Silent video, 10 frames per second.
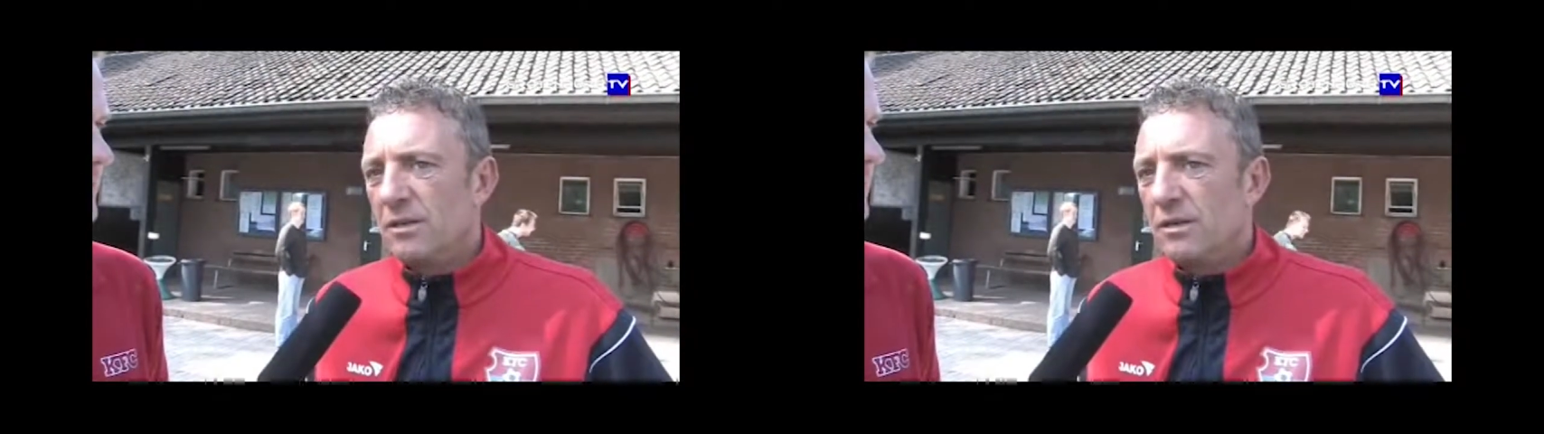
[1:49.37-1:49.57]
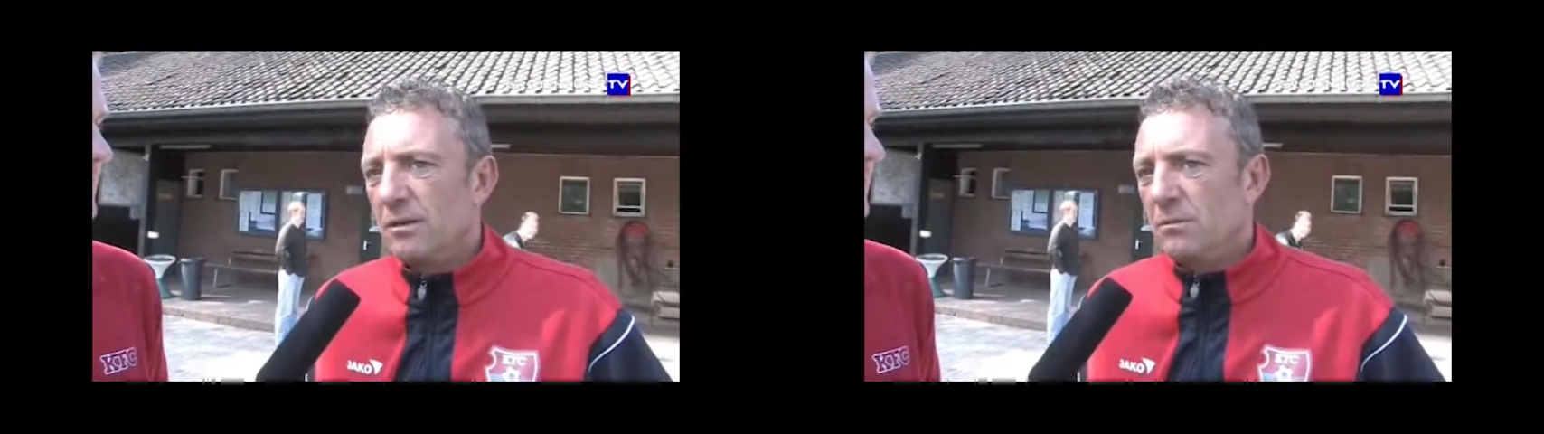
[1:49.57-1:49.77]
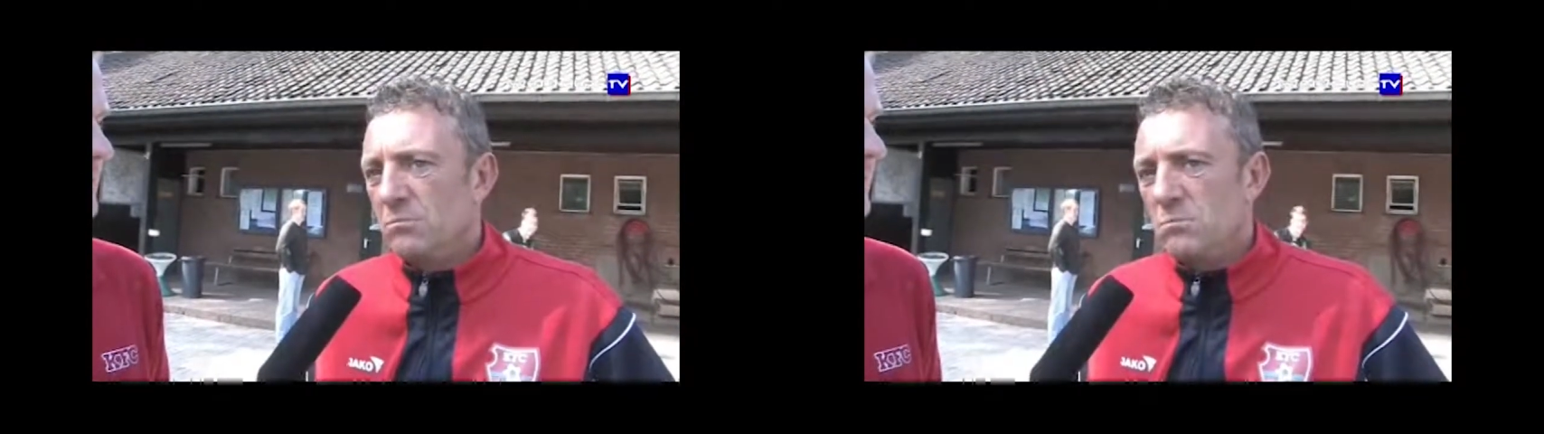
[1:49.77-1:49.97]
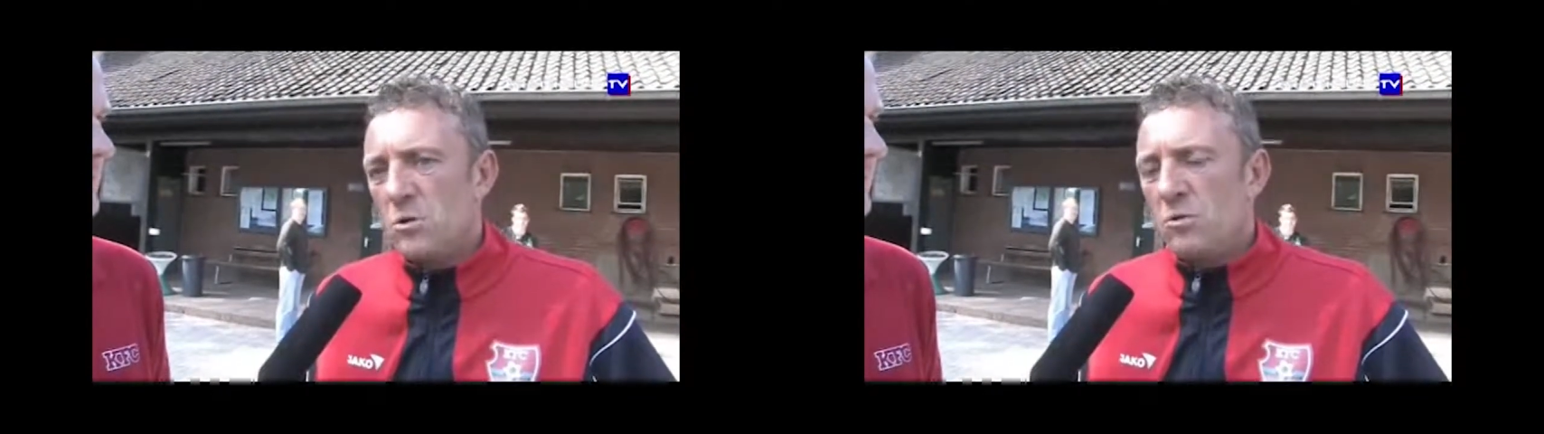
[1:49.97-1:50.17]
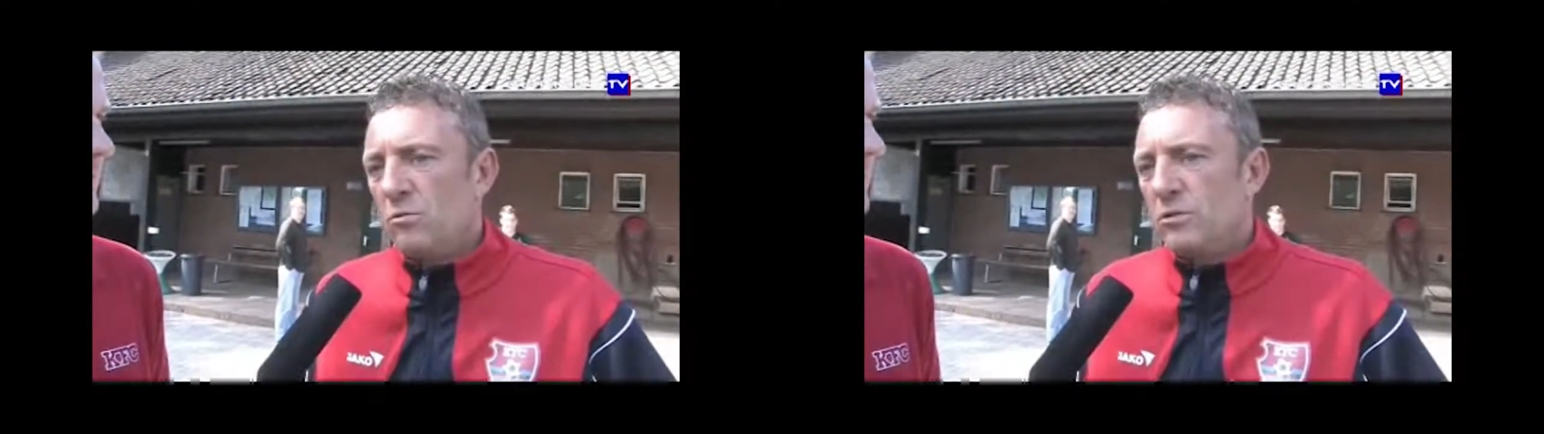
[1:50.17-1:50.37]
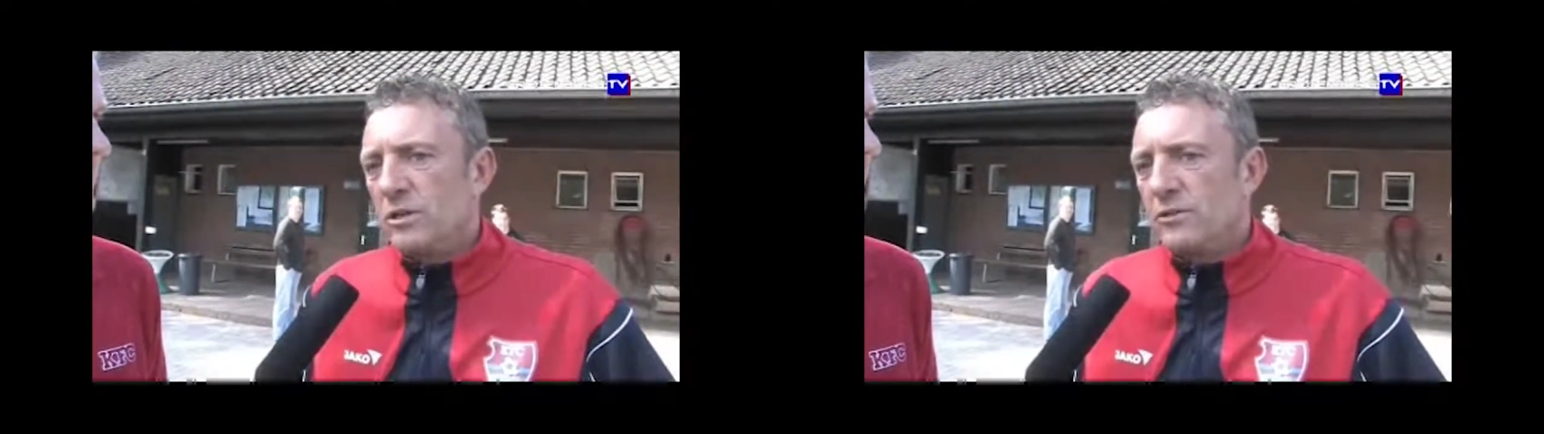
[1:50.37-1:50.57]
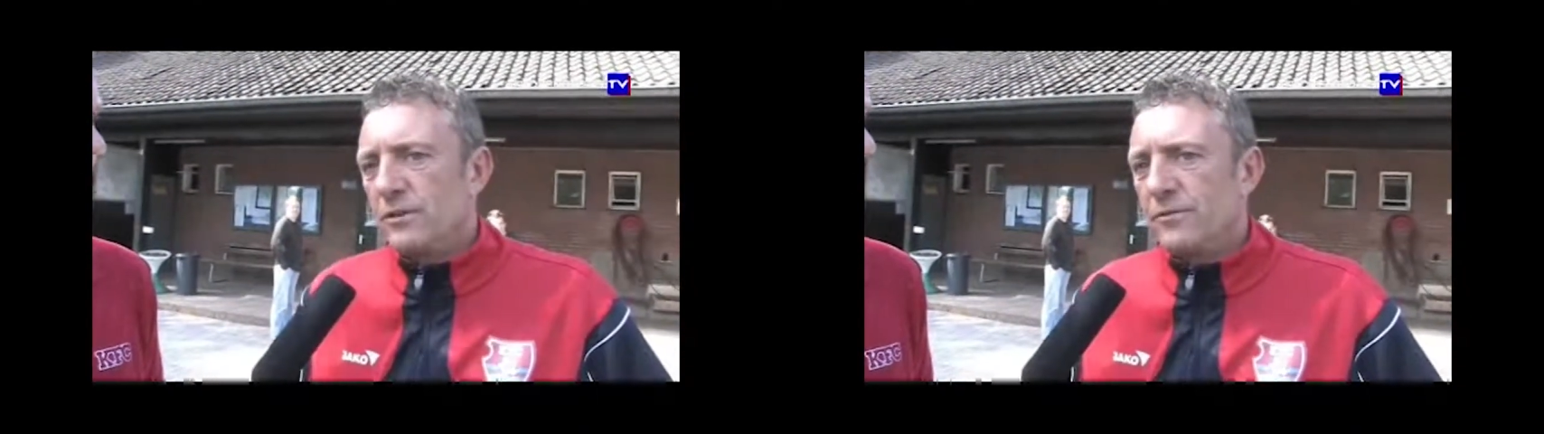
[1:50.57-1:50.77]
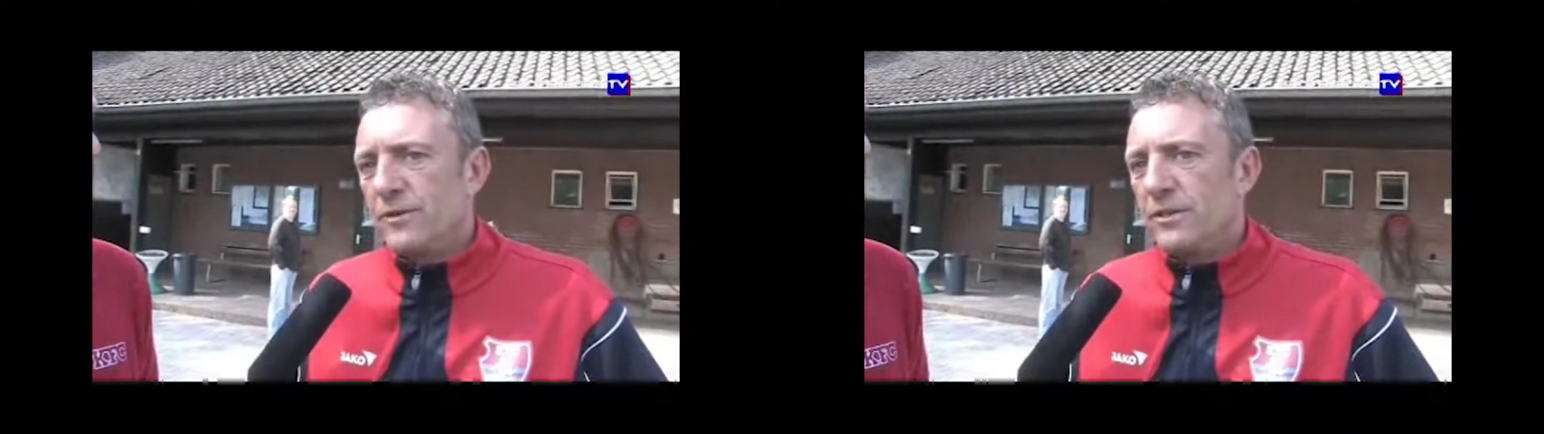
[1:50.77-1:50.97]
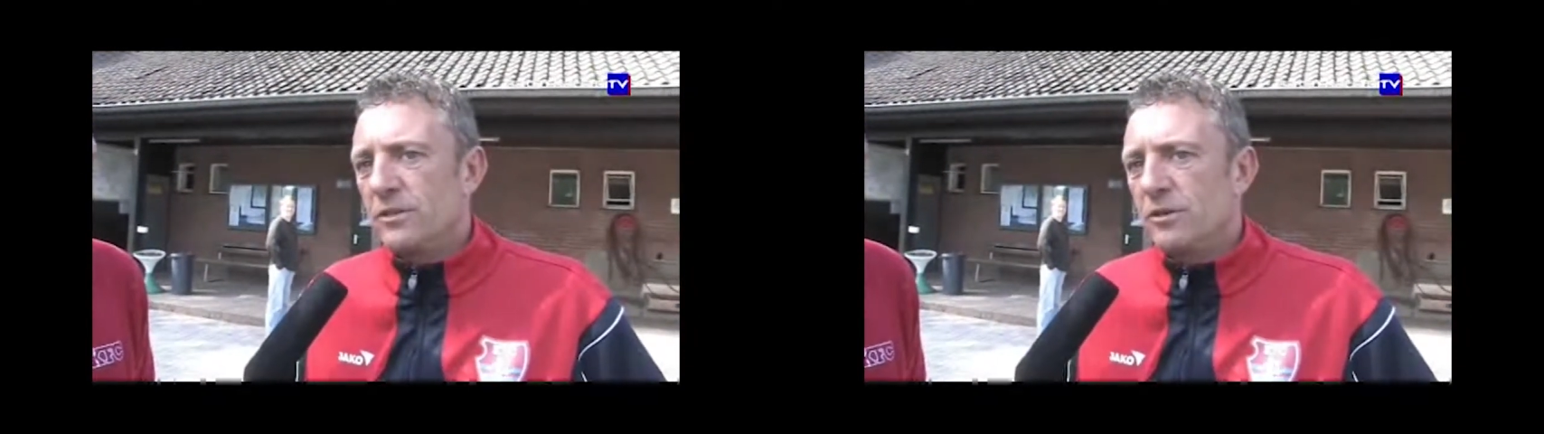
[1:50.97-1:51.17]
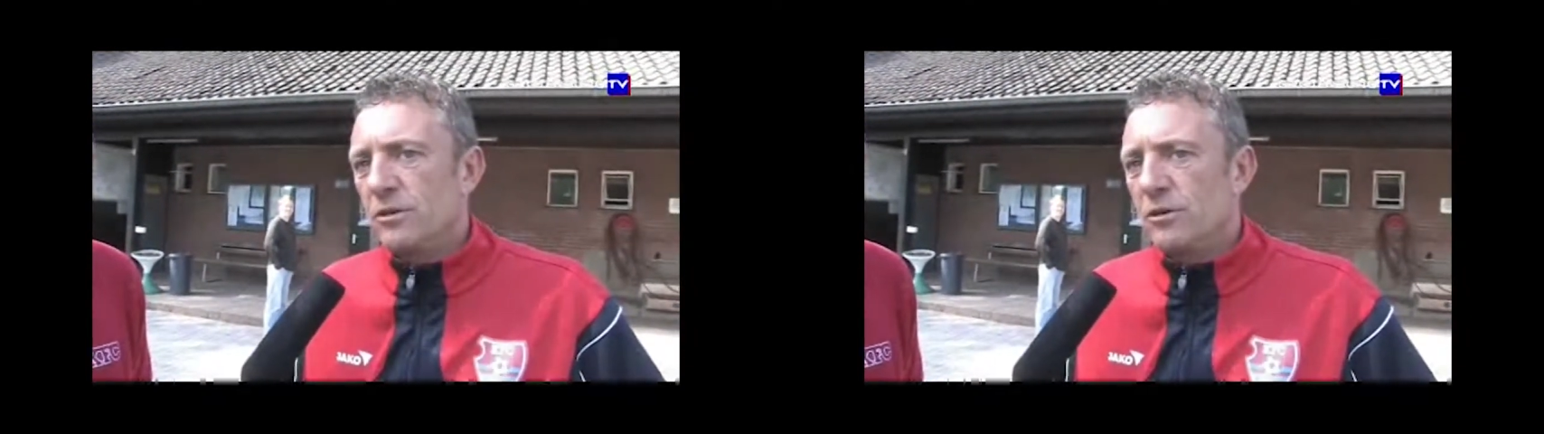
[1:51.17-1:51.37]
Ja. Und deswegen war es
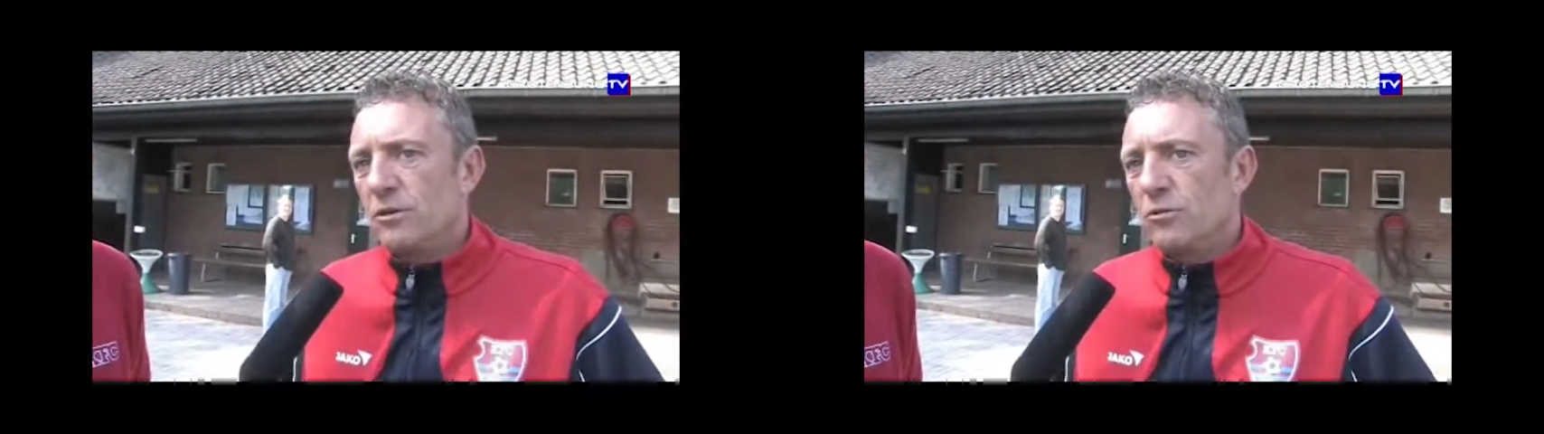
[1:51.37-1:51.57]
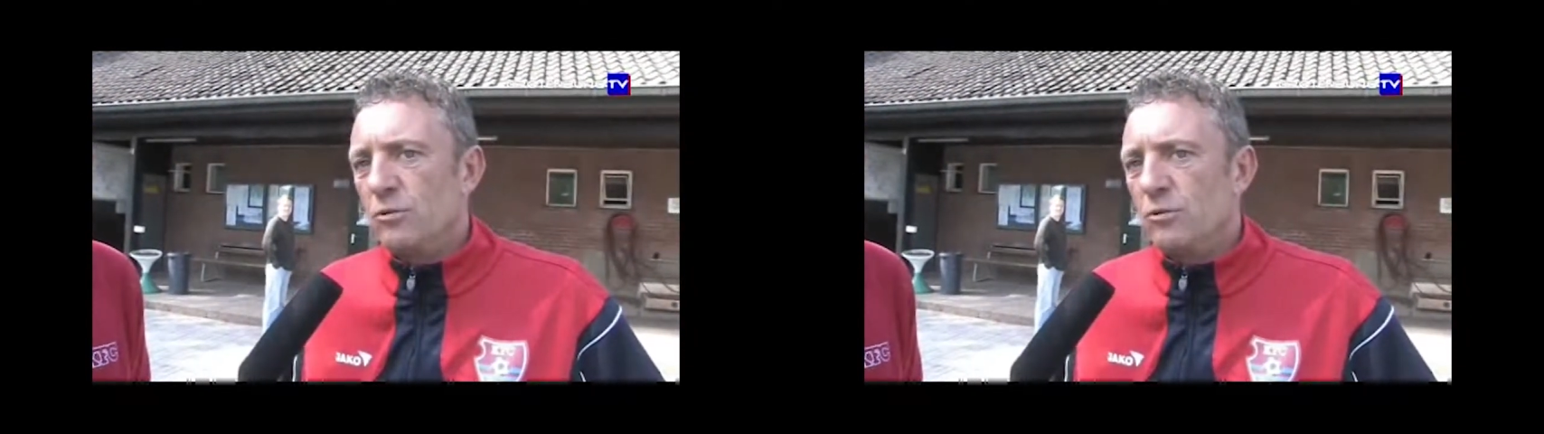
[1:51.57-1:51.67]
eine